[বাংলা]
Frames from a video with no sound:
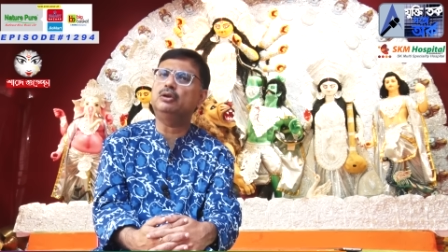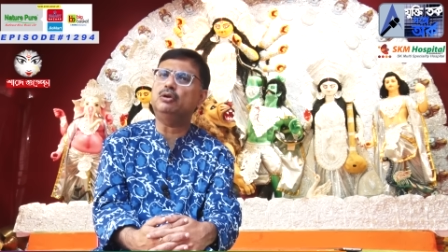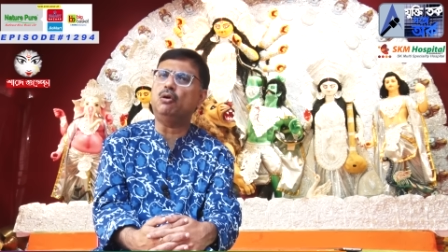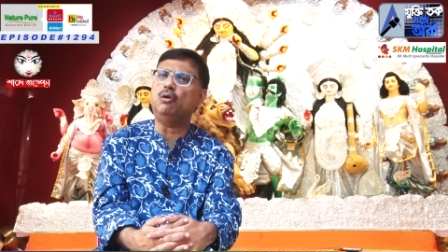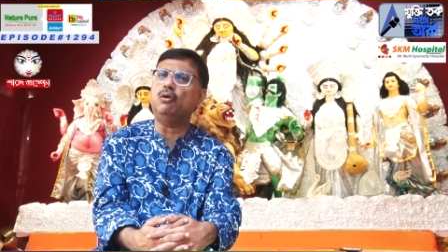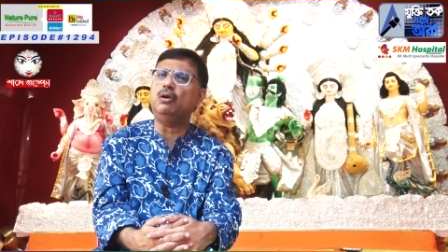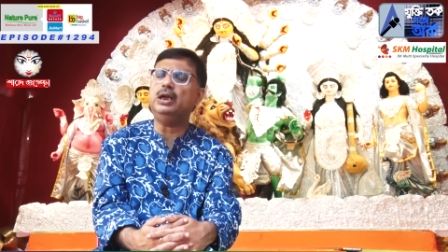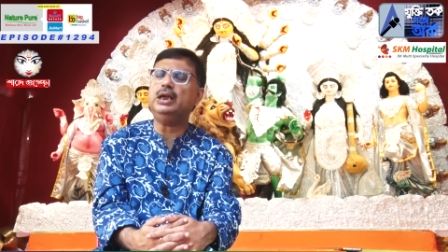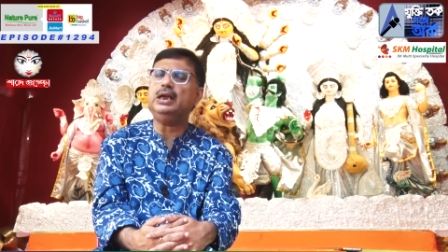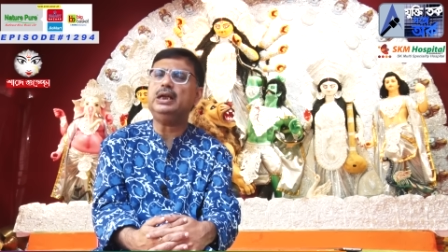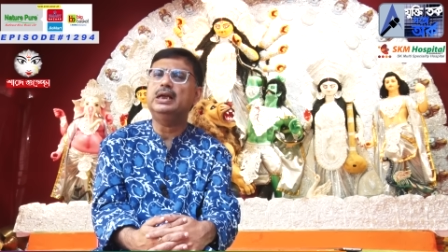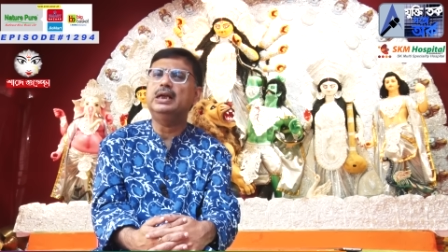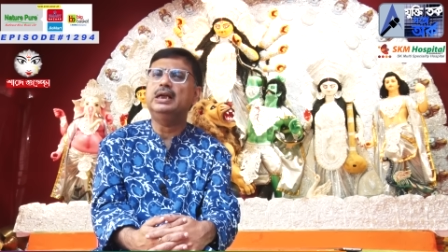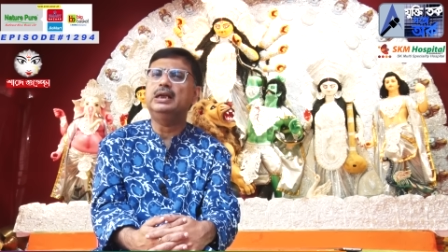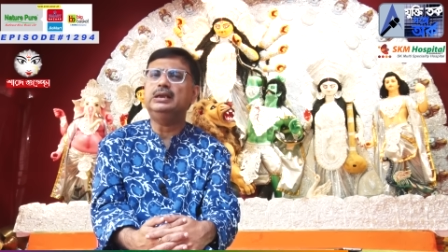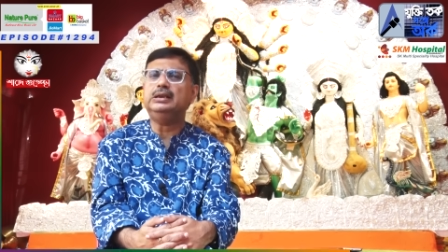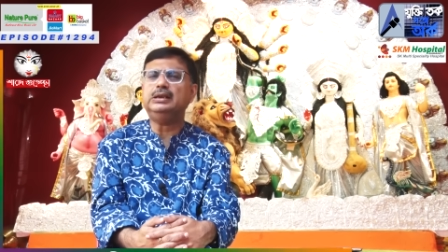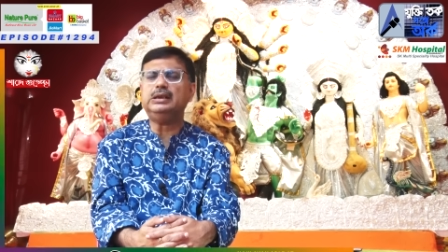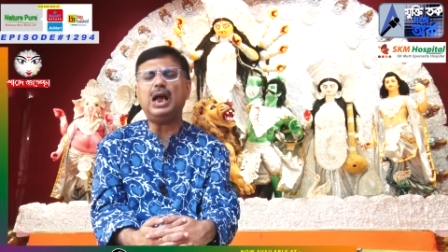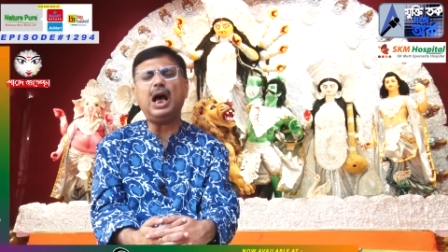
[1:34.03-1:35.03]
নয়
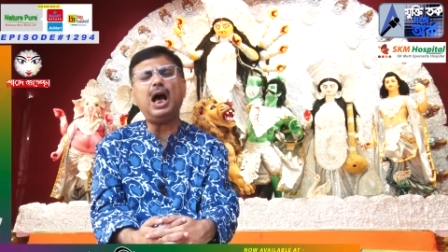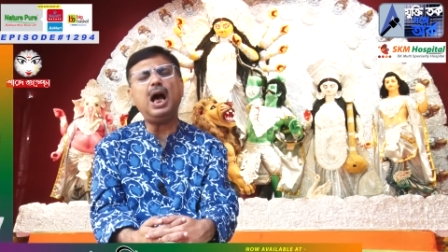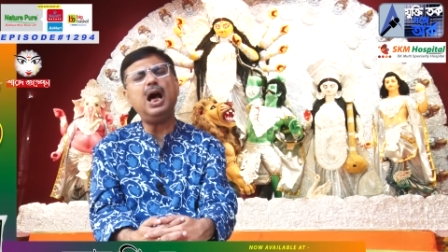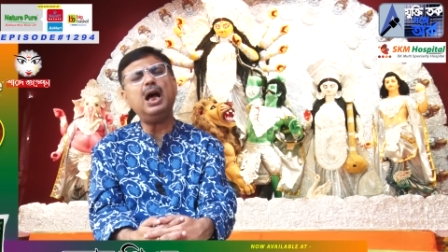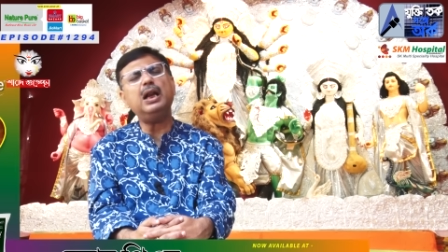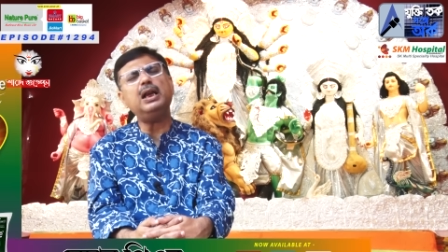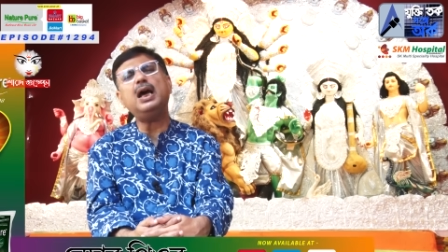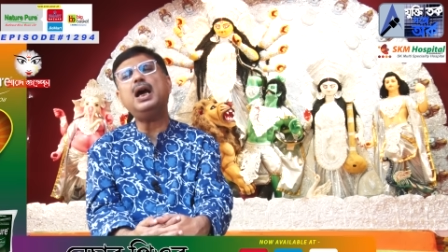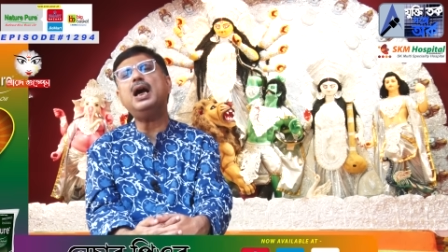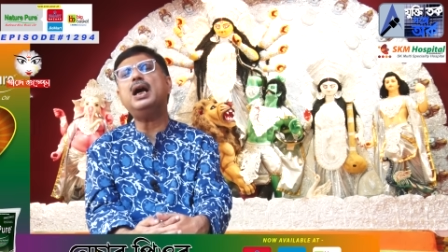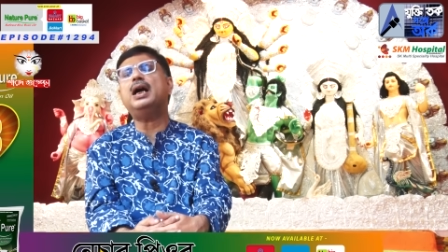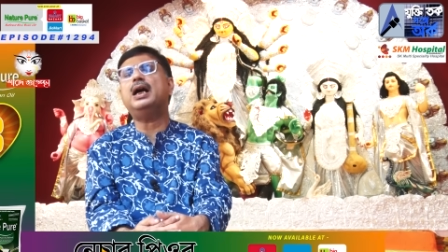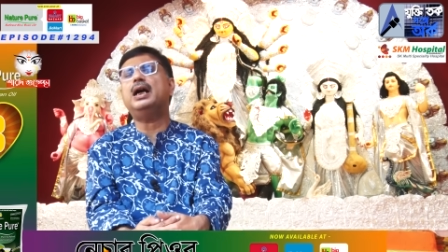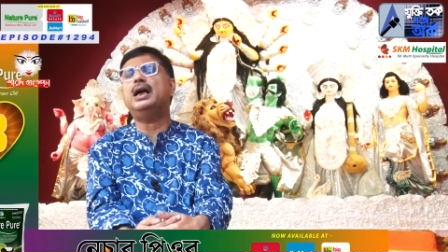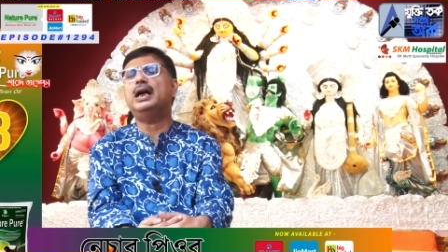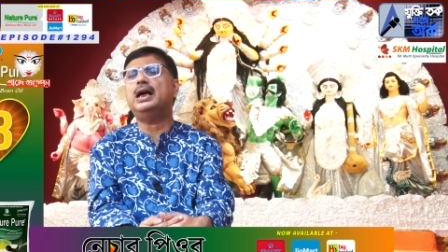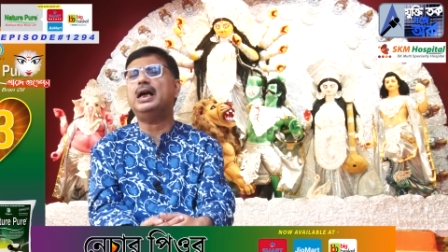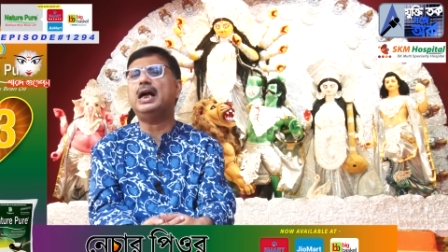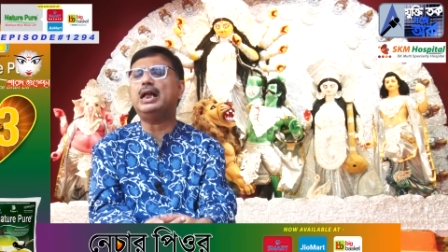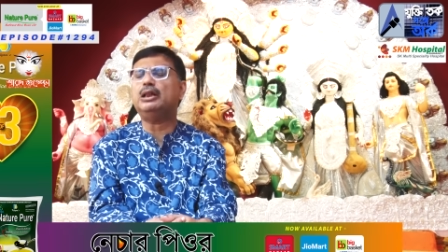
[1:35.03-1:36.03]
টানা
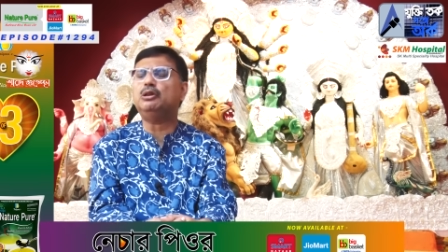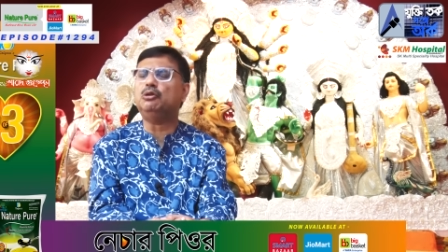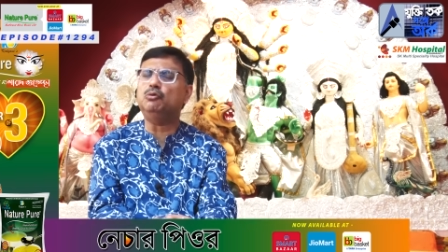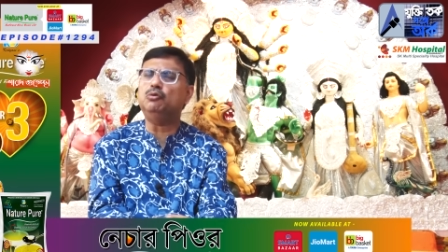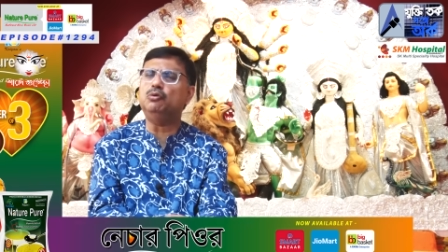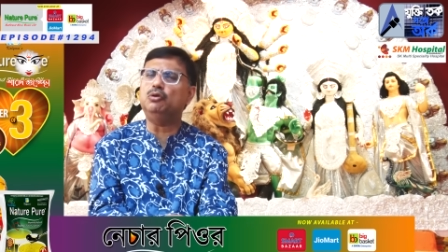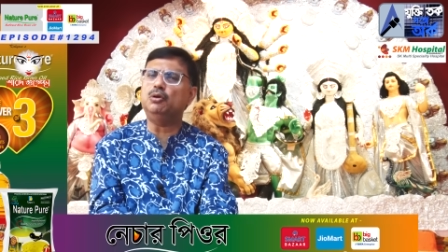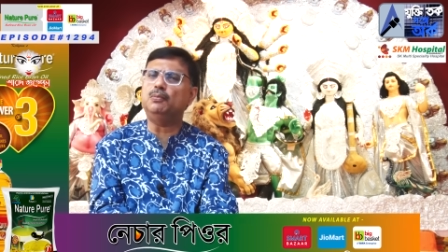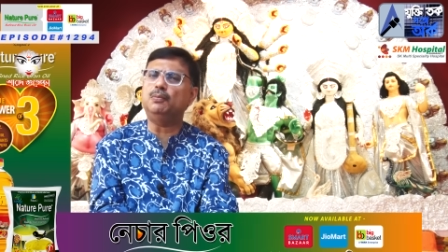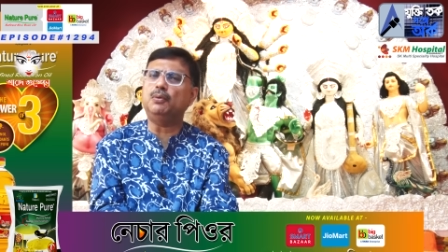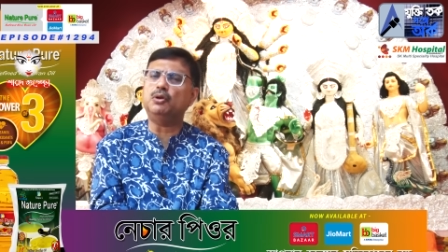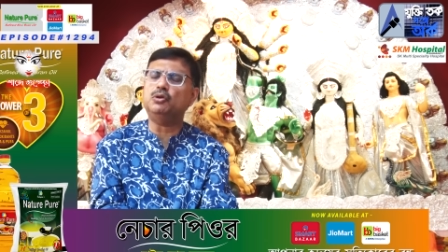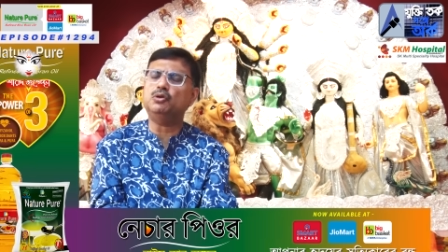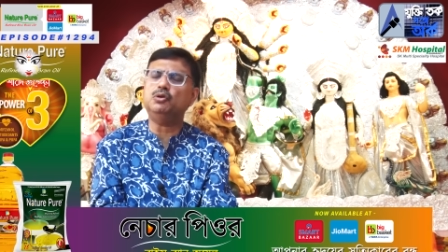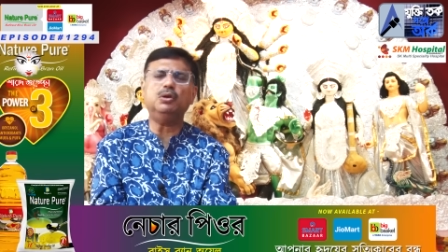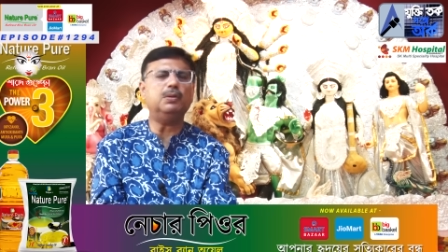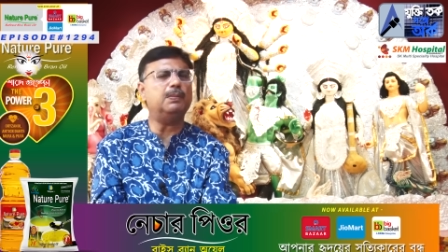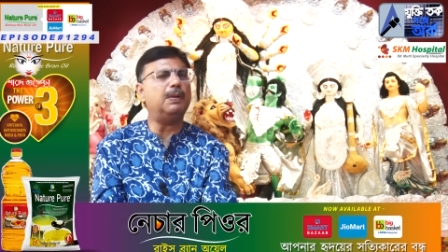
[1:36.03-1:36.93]
এতগুলো বছর